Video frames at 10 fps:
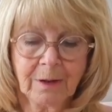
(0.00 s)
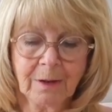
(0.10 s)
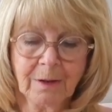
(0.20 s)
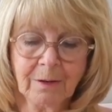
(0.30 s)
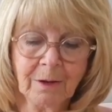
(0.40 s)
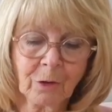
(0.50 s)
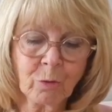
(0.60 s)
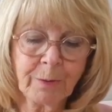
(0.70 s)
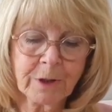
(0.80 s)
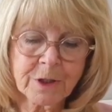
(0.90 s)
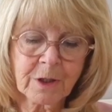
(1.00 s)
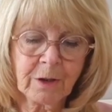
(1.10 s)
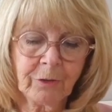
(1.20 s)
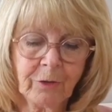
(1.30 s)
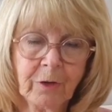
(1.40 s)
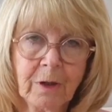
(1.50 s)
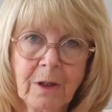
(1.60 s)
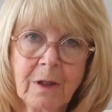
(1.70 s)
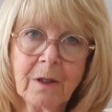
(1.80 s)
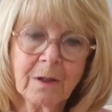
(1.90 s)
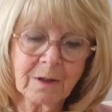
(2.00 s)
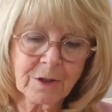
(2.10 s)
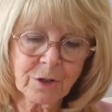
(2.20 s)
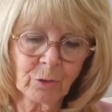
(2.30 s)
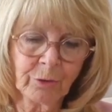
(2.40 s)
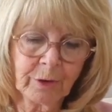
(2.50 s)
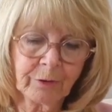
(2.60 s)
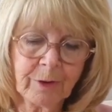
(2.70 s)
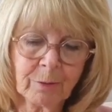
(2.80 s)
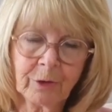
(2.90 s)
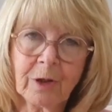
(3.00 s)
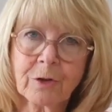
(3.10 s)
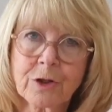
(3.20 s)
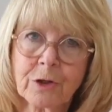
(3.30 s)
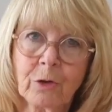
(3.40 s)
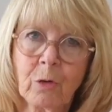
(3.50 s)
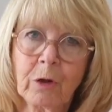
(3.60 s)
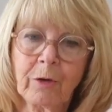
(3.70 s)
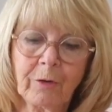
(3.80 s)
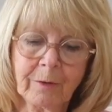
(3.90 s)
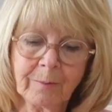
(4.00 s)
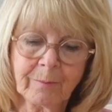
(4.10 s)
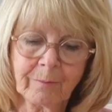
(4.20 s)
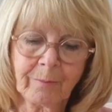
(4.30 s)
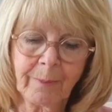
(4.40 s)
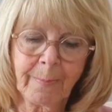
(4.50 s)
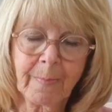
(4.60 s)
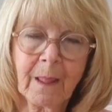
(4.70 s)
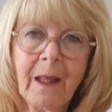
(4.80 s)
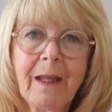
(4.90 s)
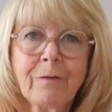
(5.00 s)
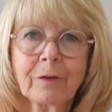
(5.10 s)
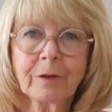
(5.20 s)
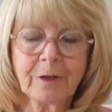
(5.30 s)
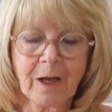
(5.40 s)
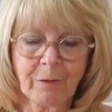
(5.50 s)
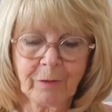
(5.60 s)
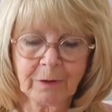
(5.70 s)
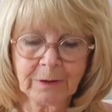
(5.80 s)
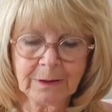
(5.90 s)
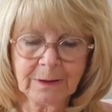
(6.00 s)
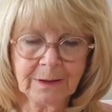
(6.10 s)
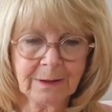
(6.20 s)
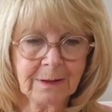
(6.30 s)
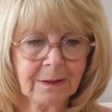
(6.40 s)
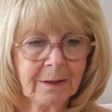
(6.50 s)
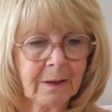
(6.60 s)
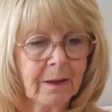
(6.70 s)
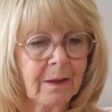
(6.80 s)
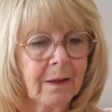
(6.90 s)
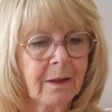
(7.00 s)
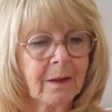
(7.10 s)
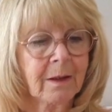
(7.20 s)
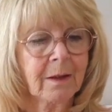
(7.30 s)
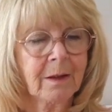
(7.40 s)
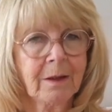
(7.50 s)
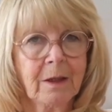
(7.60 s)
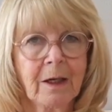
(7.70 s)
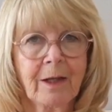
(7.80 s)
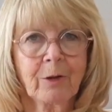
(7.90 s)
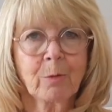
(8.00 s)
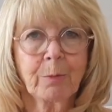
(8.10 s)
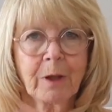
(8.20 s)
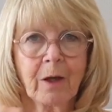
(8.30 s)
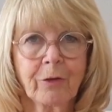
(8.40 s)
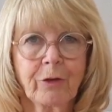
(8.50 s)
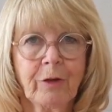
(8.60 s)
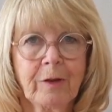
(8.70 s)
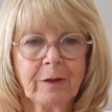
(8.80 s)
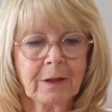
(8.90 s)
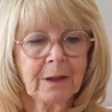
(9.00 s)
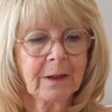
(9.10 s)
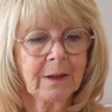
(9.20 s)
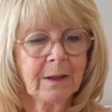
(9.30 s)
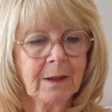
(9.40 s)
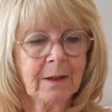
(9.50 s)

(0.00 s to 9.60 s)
Jeśli już to wiesz, to cicho przywołaj jednego z gołębi. Tak cicho, żeby nikt inny nie usłyszał.